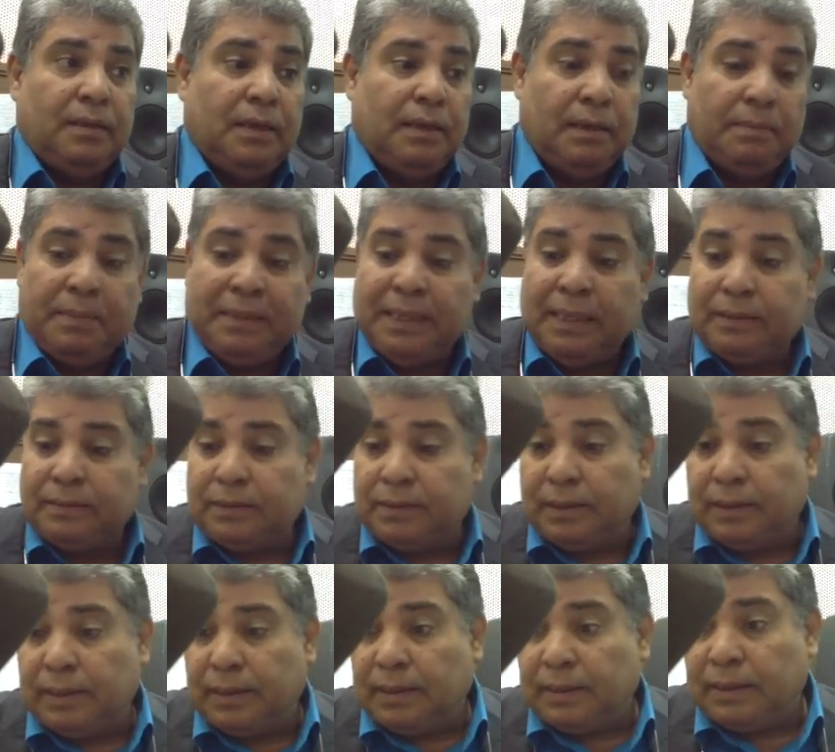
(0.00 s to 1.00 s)
آه، بدات
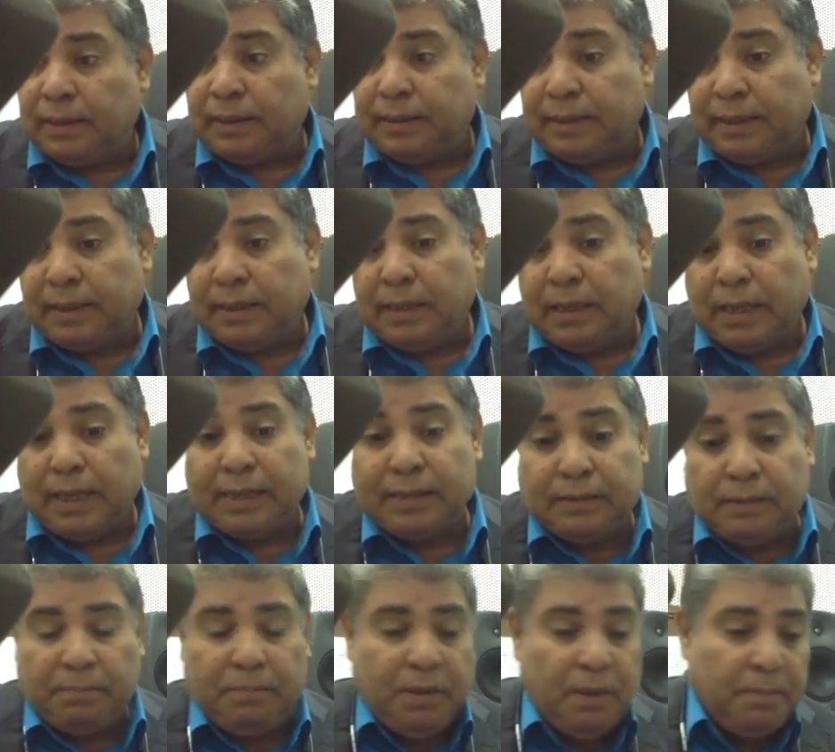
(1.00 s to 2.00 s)
آه، يعني
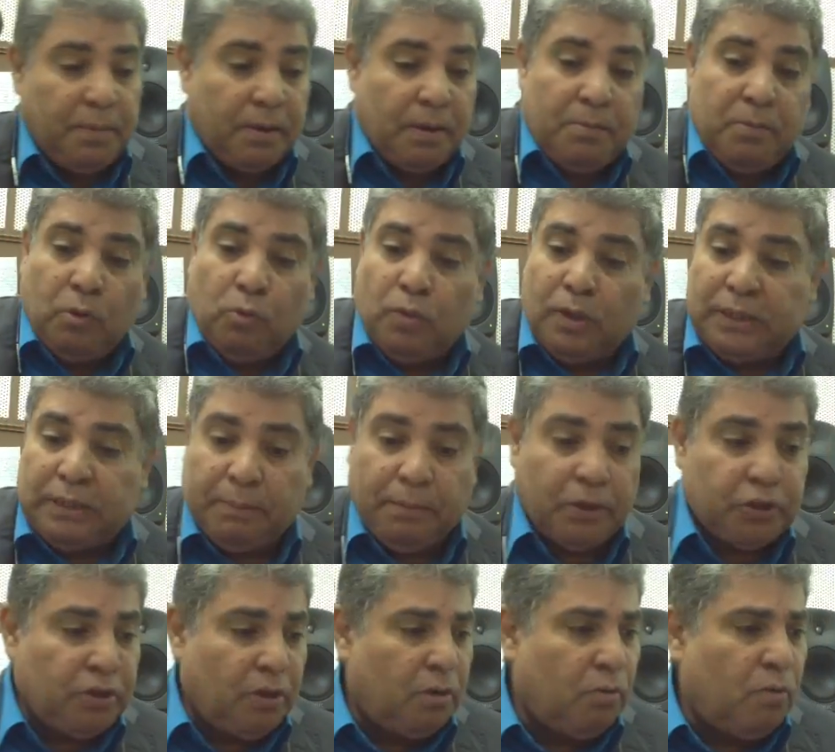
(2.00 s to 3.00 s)
اكتب للبرامج واكتب
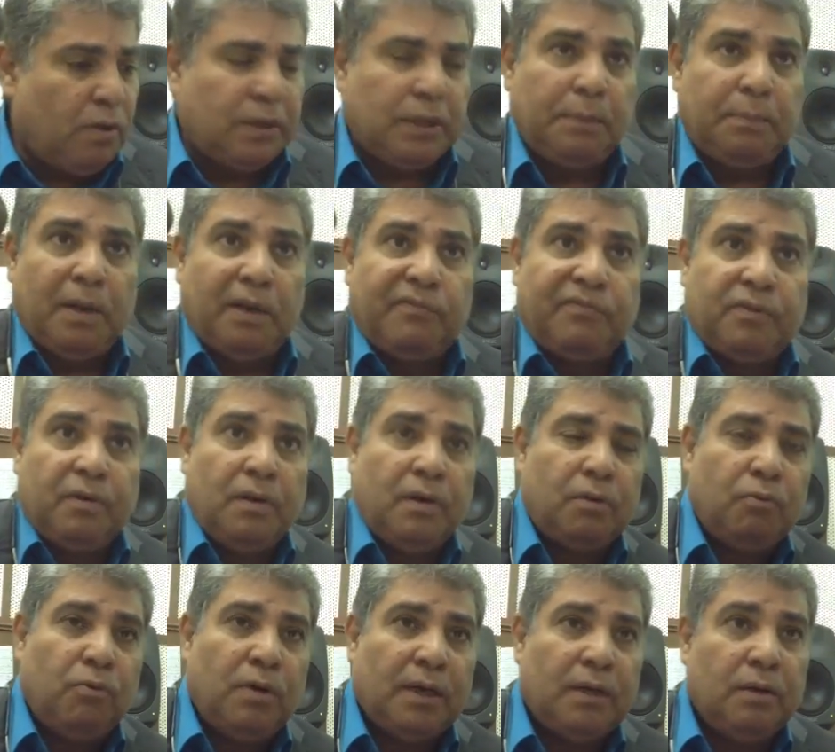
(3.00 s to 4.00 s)
اشعار واكتب
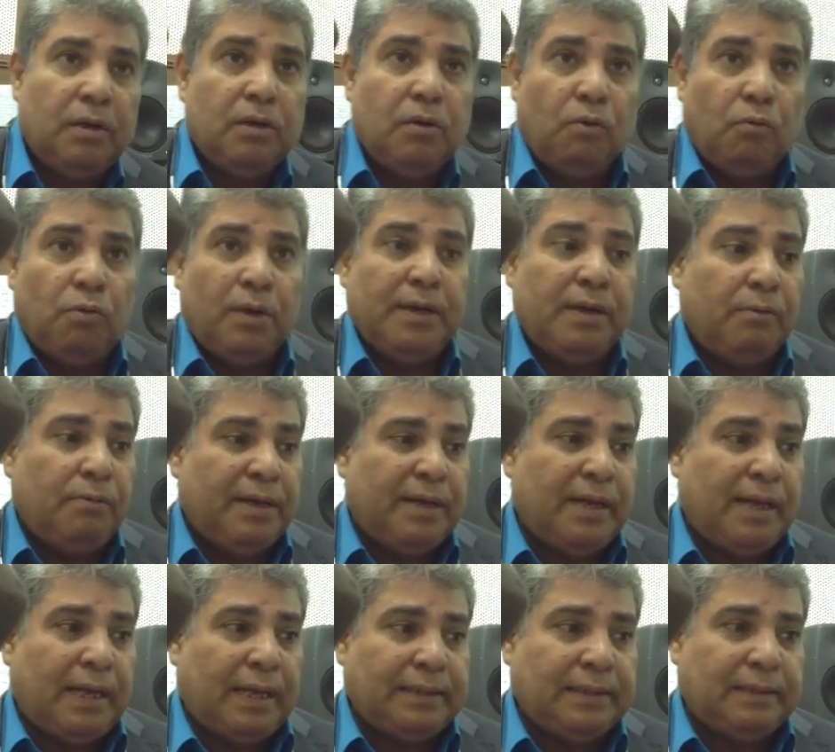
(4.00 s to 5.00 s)
افكار و...
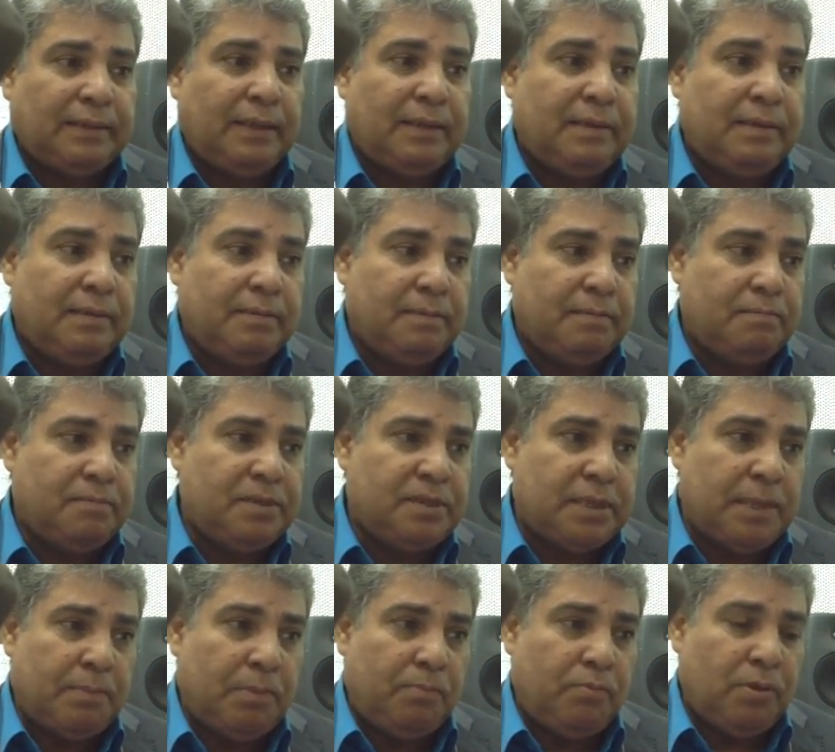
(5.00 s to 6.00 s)
وانا عاده
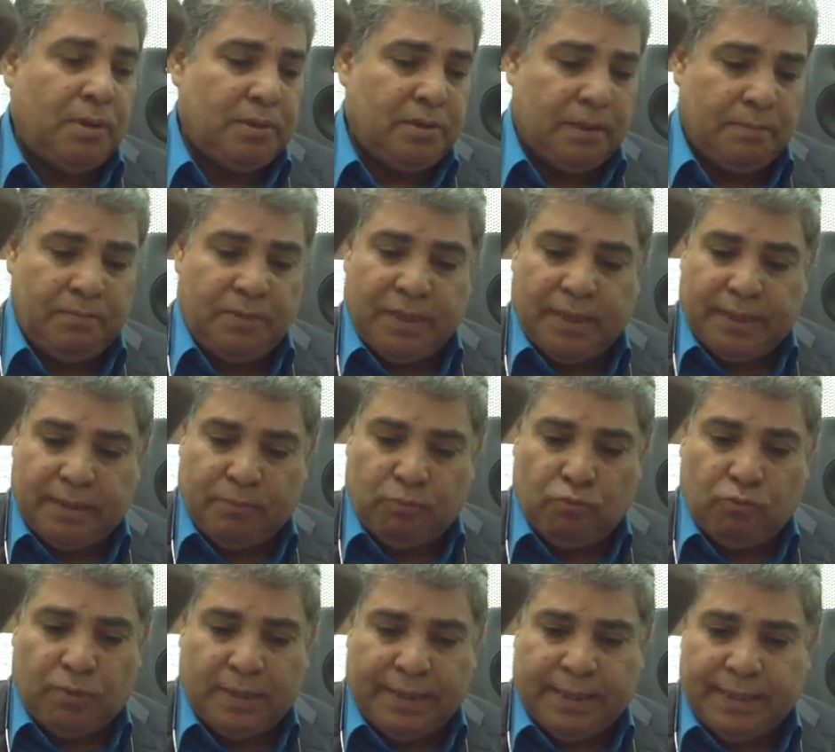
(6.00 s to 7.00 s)
بيسموا يعني
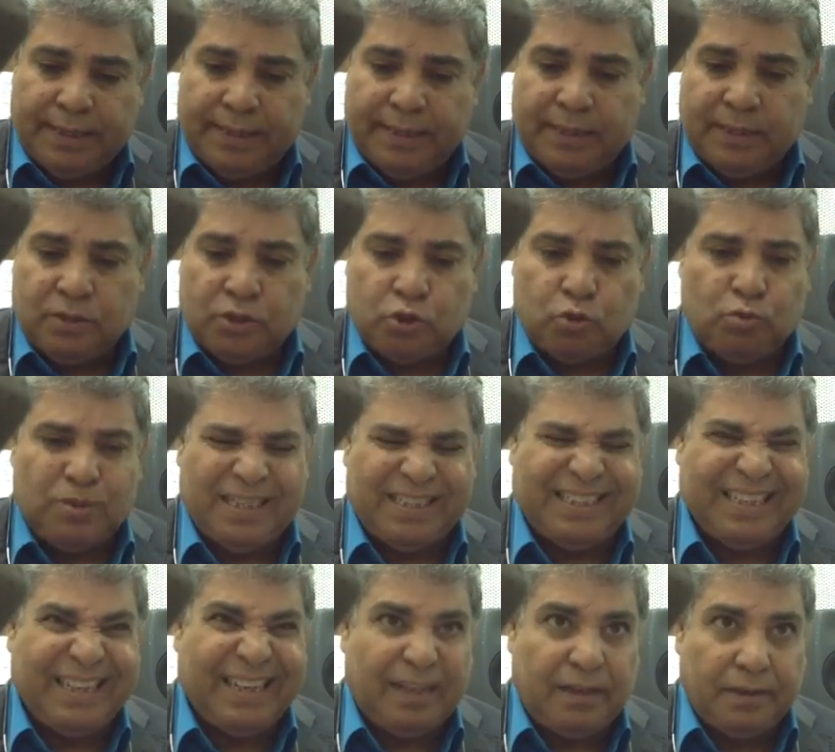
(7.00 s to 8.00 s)
بيقولوا عليها ايه سوسه
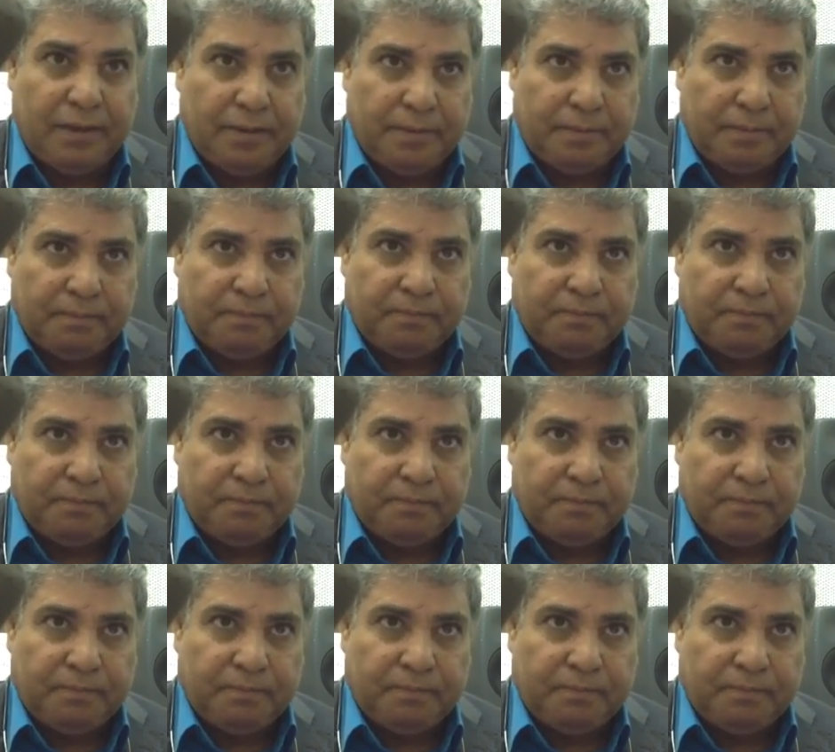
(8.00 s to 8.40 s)
قرايه